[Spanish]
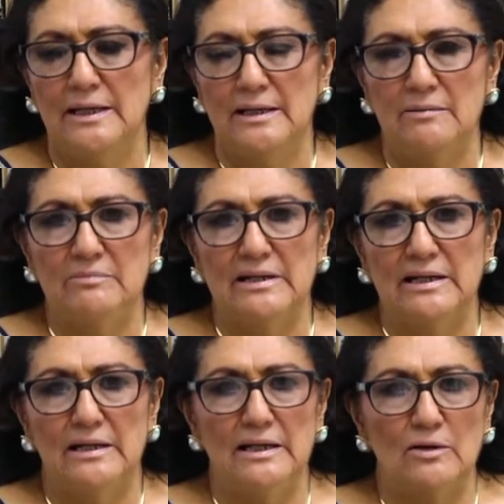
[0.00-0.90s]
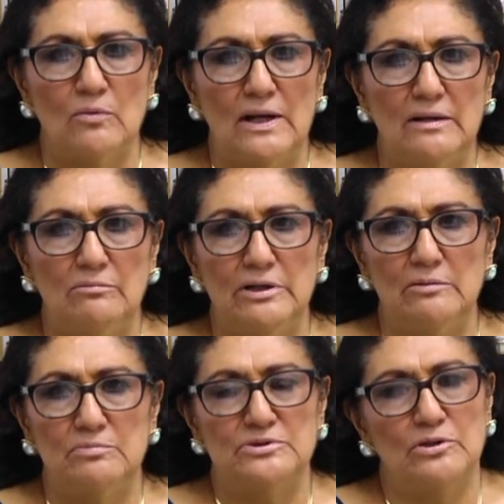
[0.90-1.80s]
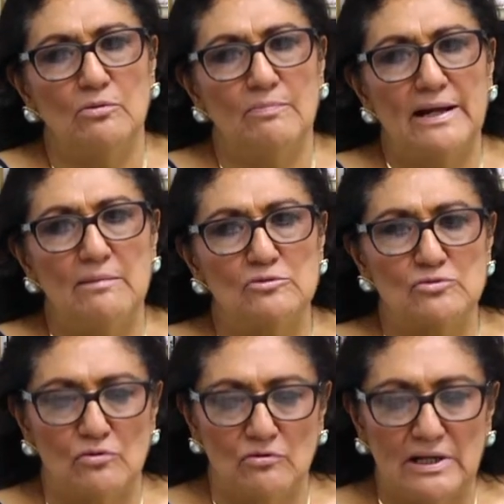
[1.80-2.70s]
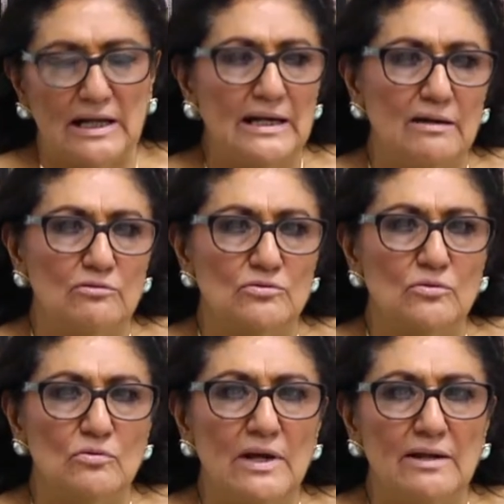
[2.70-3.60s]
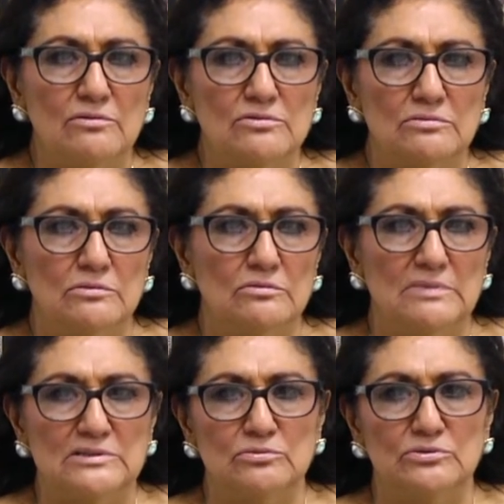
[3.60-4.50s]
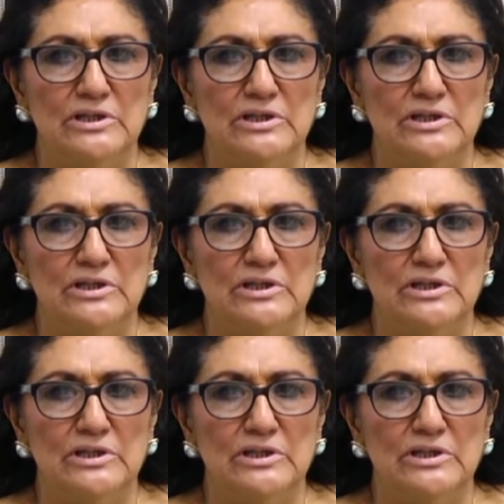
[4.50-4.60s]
la cual, bueno, pues si comparamos con lo que ganan los curuleros, más sus